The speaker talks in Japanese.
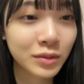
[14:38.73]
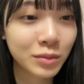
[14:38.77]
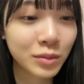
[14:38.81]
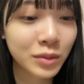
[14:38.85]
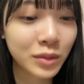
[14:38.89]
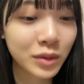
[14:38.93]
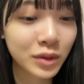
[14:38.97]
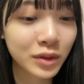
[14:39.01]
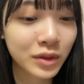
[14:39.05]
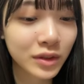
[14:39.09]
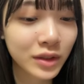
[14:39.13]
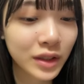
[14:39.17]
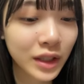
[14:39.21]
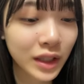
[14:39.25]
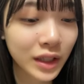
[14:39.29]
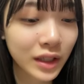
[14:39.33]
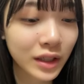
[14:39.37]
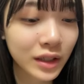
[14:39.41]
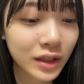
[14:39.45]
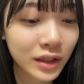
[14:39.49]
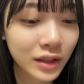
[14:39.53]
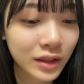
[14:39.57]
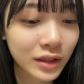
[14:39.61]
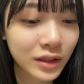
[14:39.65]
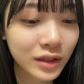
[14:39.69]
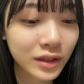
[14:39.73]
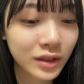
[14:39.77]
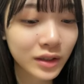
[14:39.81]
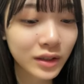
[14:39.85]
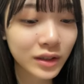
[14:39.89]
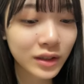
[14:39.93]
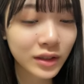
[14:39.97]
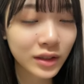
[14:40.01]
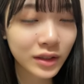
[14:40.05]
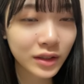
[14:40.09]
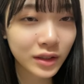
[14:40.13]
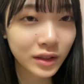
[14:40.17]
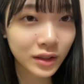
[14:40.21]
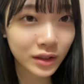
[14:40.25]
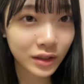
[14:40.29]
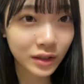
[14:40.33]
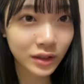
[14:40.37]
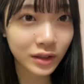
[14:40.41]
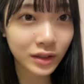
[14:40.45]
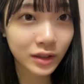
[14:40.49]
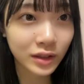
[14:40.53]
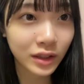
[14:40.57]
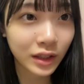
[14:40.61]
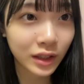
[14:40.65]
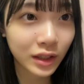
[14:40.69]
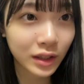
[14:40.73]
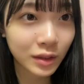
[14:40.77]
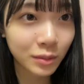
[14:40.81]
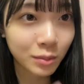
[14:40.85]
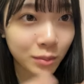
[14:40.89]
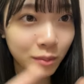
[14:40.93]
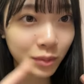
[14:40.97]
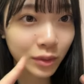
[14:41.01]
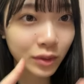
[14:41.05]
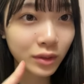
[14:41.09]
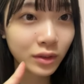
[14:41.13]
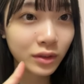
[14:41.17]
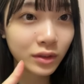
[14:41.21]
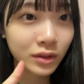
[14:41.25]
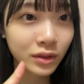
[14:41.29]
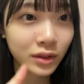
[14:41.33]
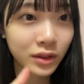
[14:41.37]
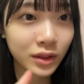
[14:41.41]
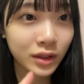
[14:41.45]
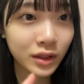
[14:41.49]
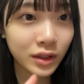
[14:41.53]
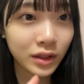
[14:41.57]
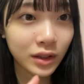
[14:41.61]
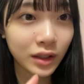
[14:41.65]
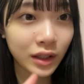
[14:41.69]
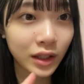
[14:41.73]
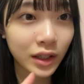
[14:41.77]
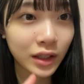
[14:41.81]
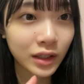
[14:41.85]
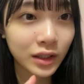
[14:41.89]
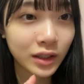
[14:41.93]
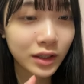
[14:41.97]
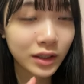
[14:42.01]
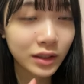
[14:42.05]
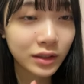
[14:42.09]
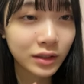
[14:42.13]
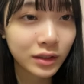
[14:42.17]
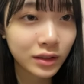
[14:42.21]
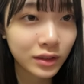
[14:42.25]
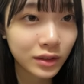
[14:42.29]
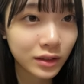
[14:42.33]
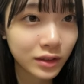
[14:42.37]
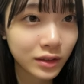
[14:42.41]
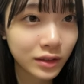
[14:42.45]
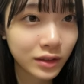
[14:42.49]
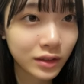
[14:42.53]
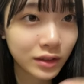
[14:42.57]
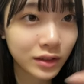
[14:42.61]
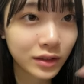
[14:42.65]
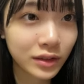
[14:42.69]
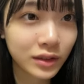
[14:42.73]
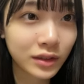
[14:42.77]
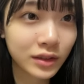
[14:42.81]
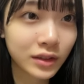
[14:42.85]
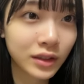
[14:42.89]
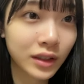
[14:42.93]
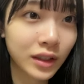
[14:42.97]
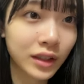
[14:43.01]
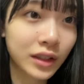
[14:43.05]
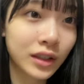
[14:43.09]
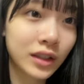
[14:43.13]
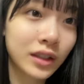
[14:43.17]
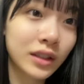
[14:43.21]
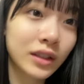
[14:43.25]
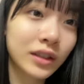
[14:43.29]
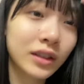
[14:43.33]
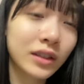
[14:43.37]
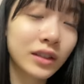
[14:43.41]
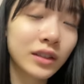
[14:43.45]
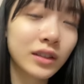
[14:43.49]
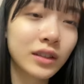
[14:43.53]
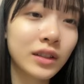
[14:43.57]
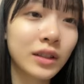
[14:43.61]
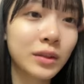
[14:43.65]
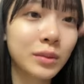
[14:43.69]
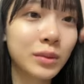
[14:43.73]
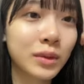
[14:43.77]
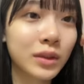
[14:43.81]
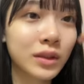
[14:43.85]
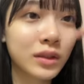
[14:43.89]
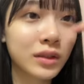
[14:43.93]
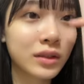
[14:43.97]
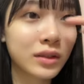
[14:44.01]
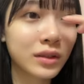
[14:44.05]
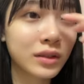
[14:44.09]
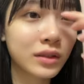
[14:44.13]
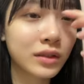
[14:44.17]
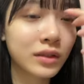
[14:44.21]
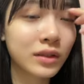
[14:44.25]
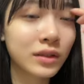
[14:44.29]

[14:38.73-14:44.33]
もうだから先っぽ空いてる手袋